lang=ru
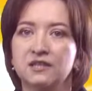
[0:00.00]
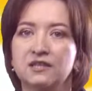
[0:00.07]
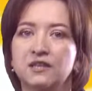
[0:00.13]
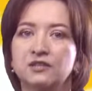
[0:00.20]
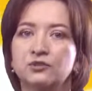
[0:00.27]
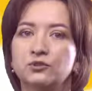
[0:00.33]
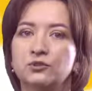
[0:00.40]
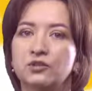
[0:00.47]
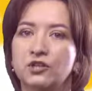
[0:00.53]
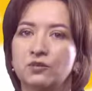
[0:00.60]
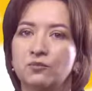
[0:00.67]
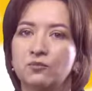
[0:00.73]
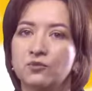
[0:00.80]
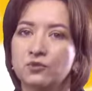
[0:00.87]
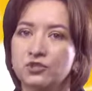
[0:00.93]
которая
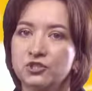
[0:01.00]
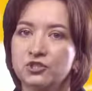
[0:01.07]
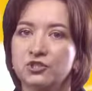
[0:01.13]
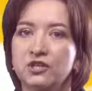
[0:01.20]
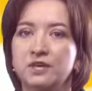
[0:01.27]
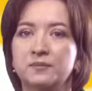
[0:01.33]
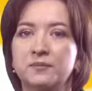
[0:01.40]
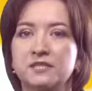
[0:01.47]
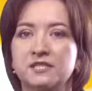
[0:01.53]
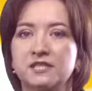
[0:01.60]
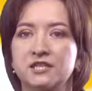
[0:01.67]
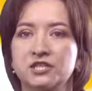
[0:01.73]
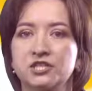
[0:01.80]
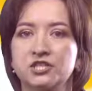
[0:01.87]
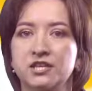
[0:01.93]
может
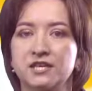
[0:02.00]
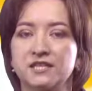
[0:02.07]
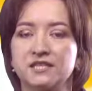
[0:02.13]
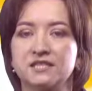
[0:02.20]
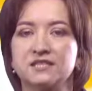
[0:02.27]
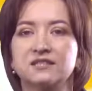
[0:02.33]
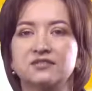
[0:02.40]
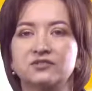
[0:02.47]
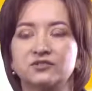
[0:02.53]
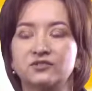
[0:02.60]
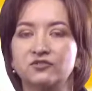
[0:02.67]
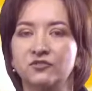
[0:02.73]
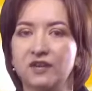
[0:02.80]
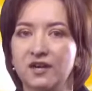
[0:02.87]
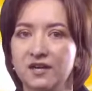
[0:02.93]
обозначать
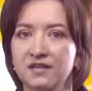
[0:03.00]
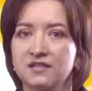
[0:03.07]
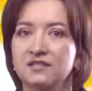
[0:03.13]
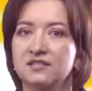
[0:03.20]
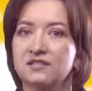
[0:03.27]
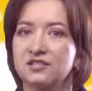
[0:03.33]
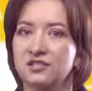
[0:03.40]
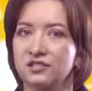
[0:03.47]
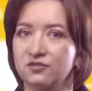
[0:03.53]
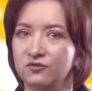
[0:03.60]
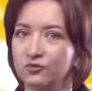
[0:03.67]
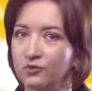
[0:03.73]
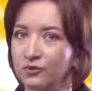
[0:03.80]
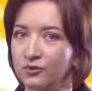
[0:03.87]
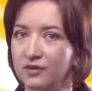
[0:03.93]
два
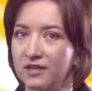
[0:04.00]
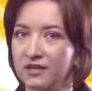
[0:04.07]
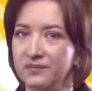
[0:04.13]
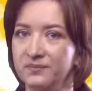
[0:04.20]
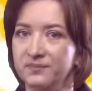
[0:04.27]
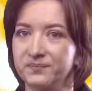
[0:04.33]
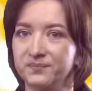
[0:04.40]
звука.